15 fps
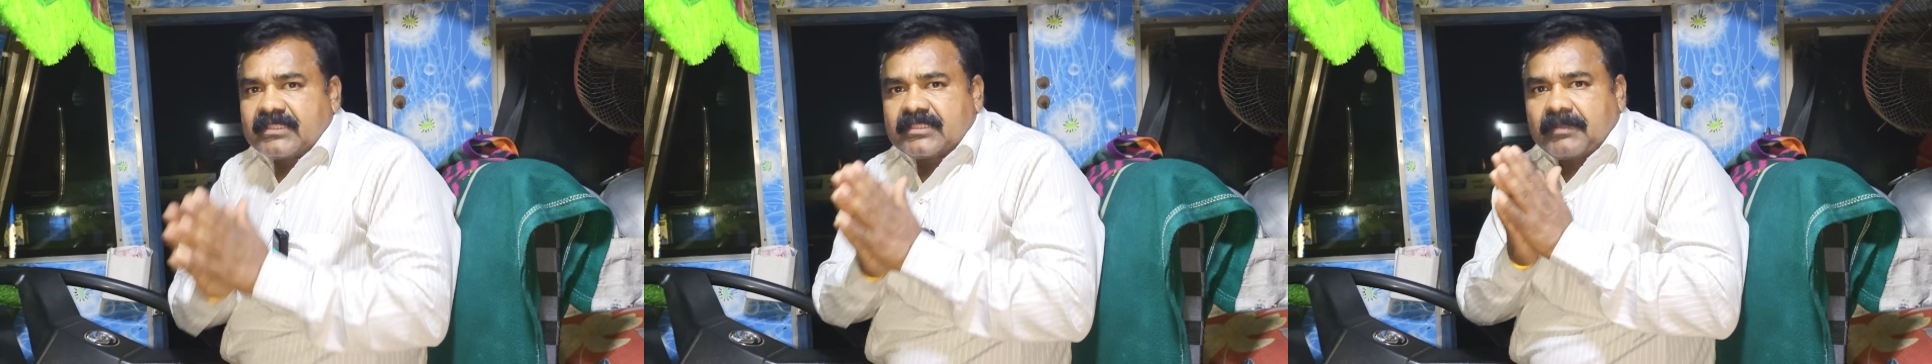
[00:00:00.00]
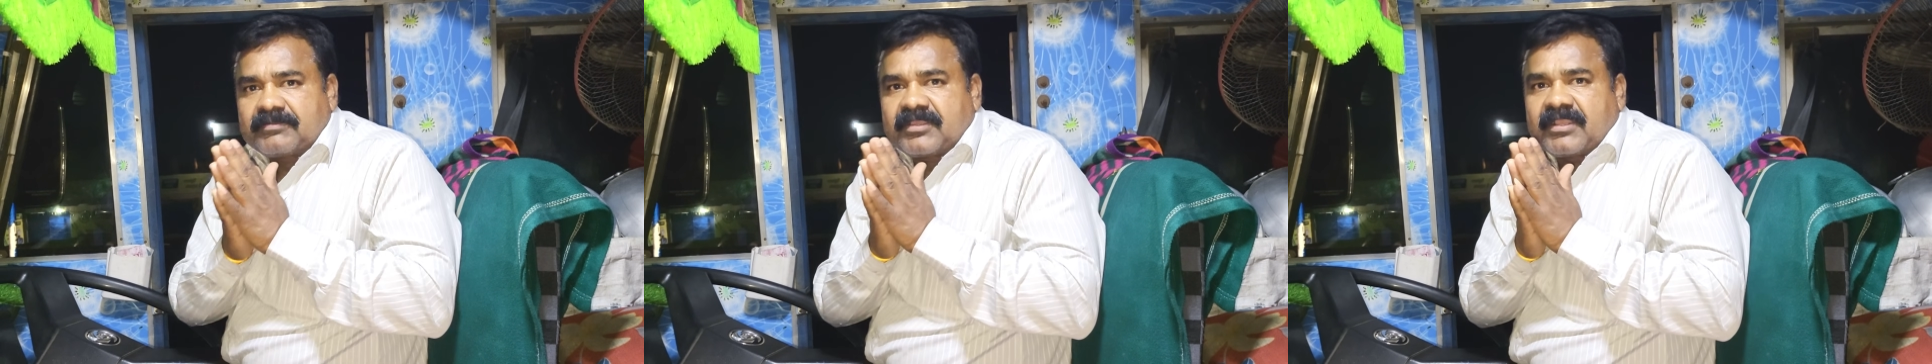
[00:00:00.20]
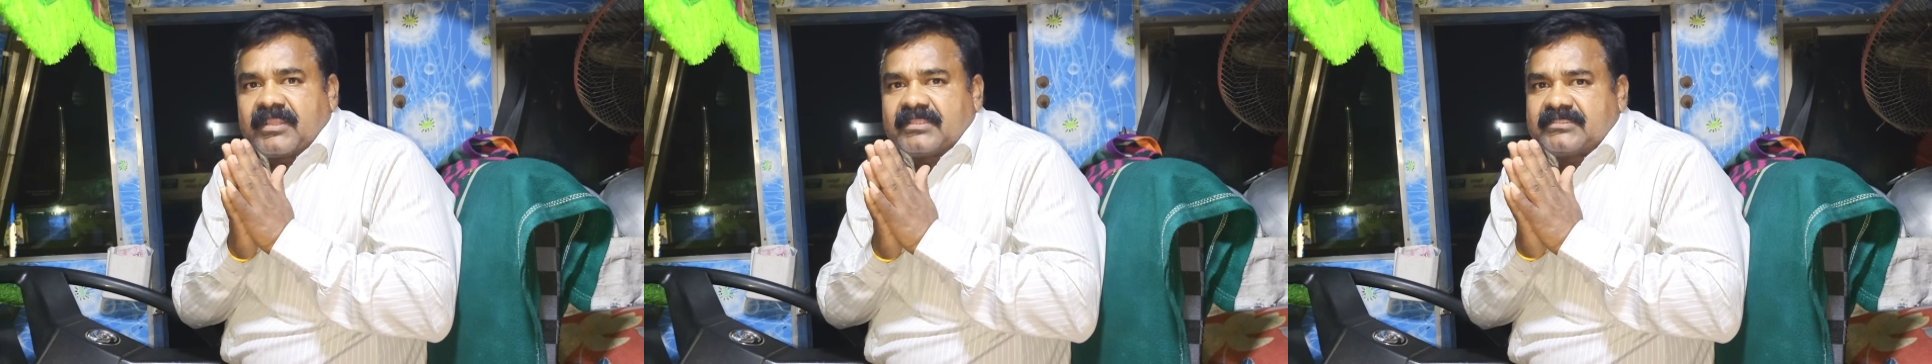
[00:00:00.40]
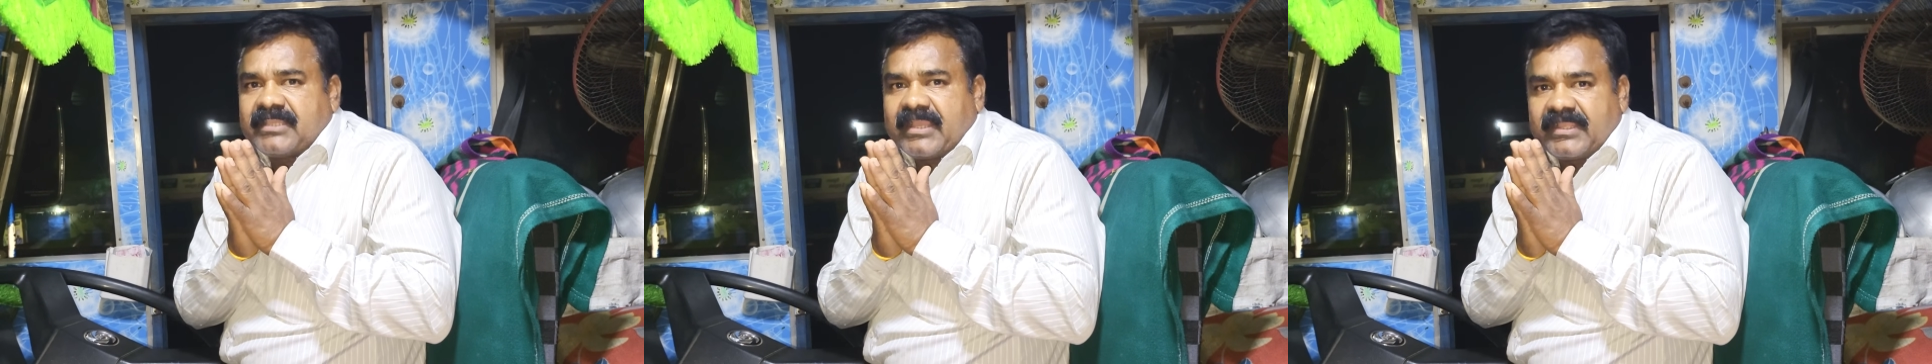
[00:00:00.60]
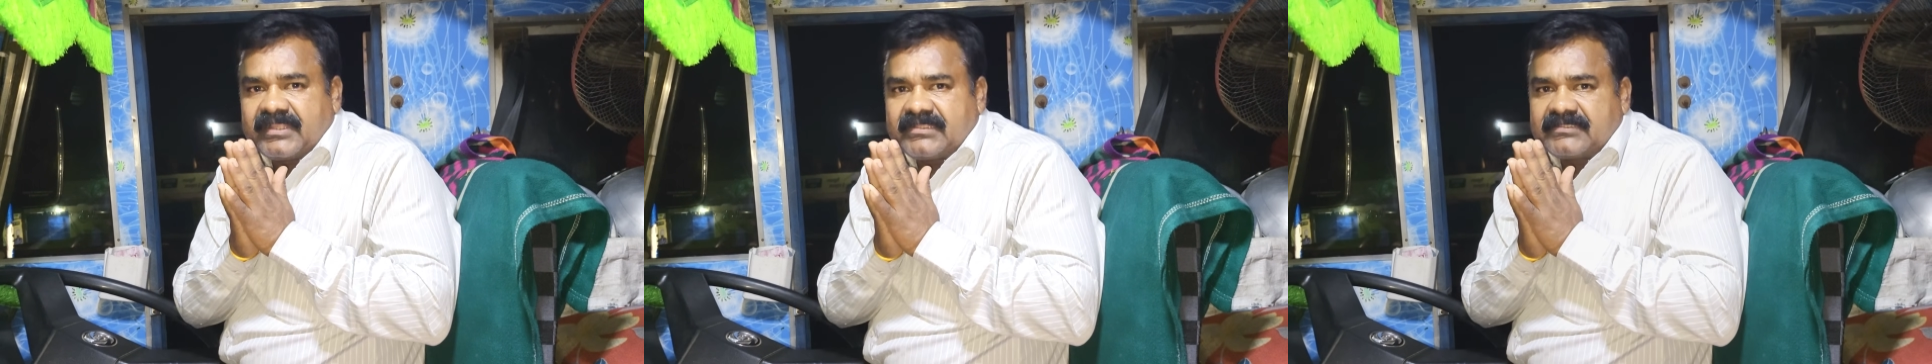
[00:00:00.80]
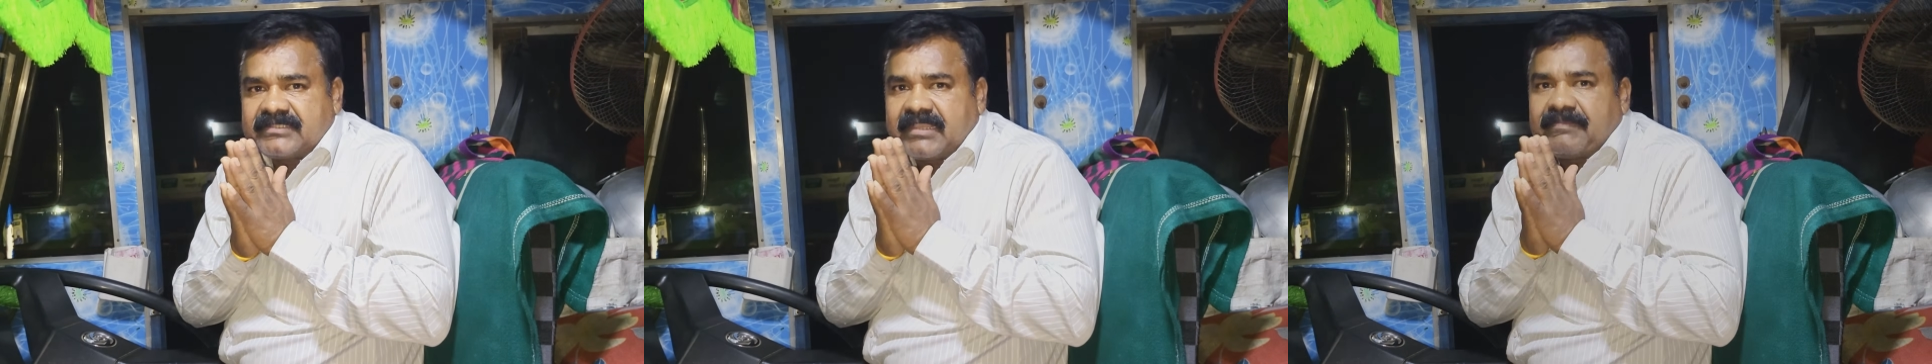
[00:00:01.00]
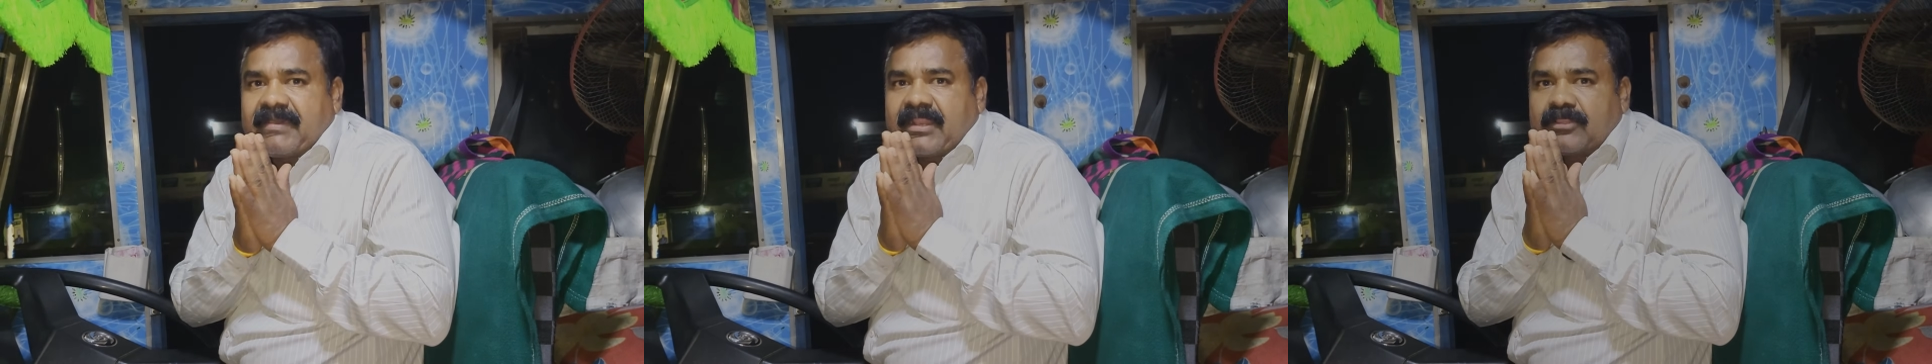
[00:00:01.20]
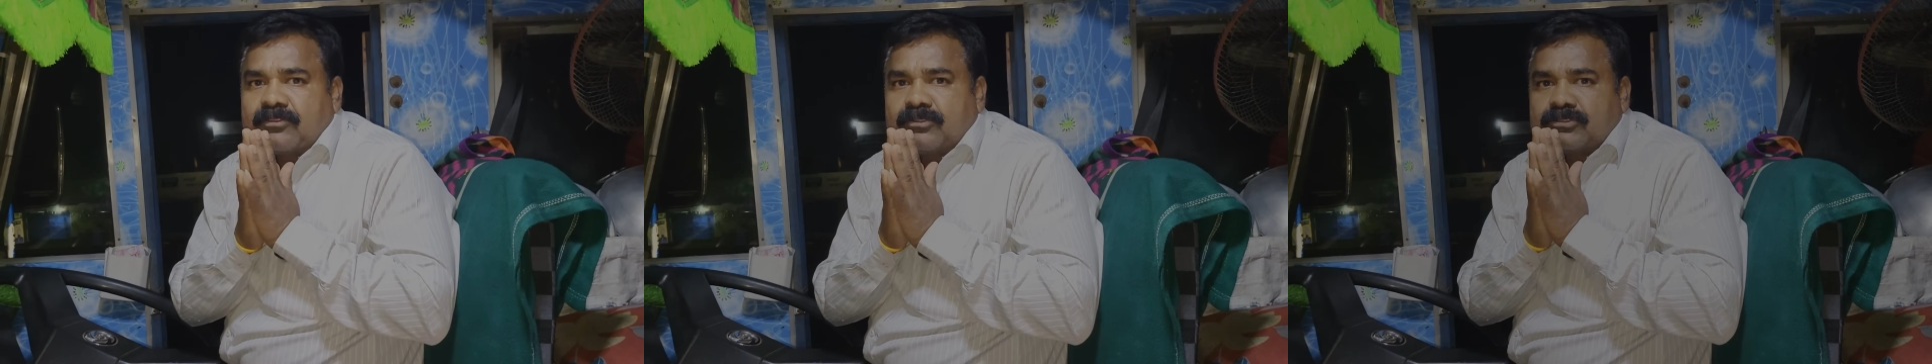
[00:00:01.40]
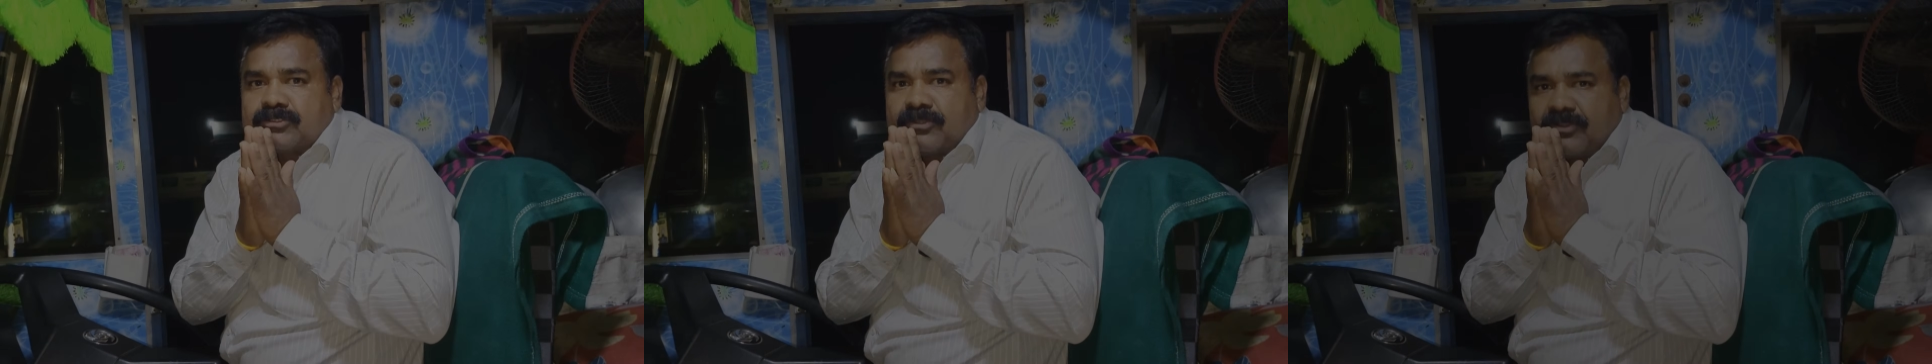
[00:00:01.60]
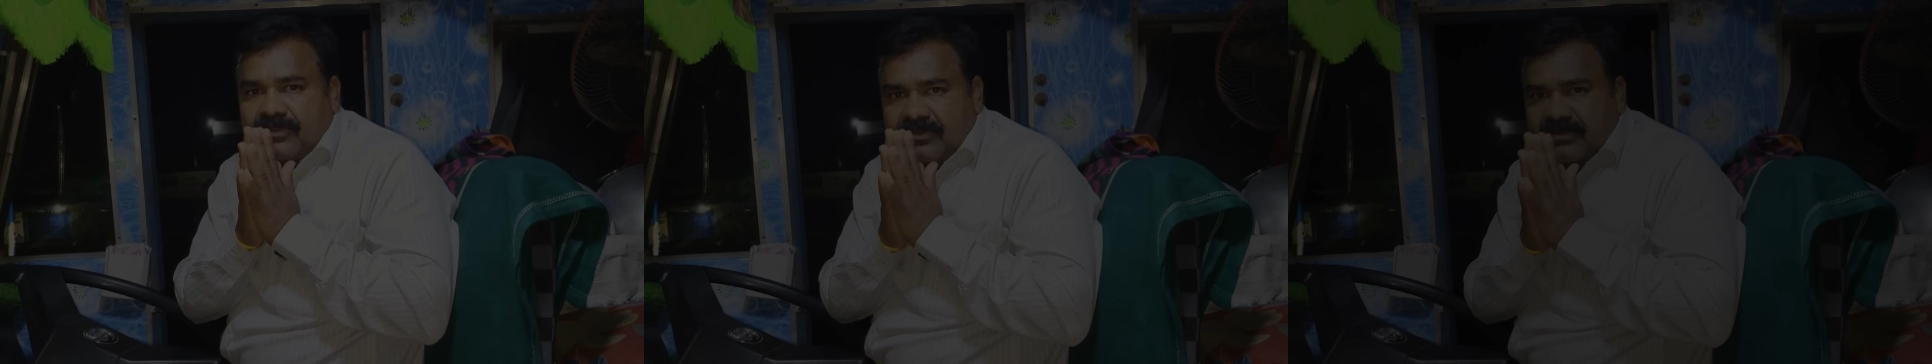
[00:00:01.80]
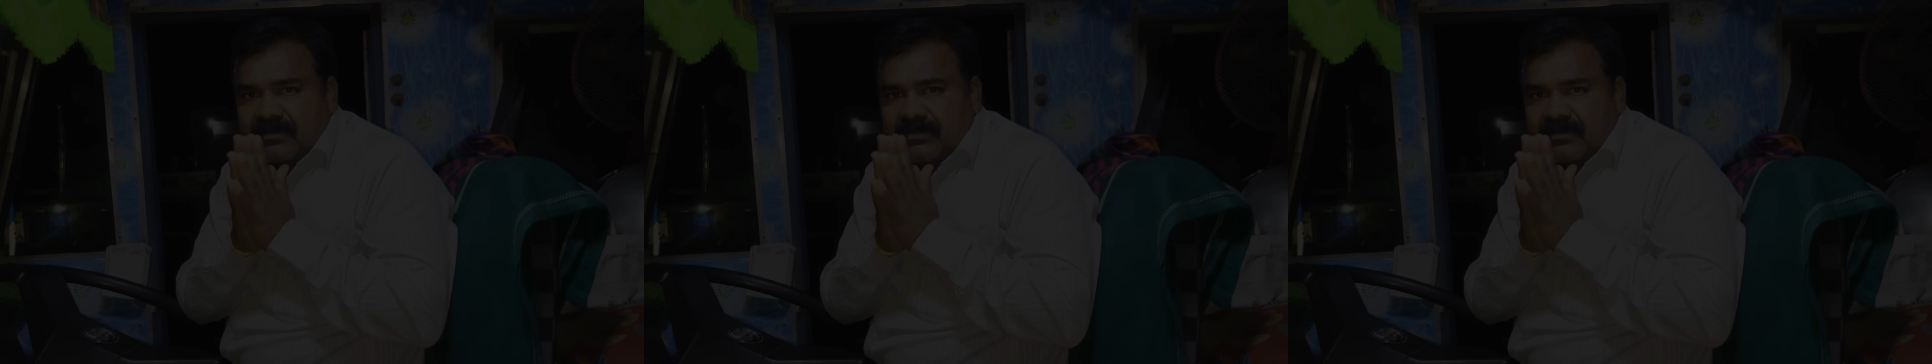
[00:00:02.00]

तब तक जय हिंद जय भारत दोस्तों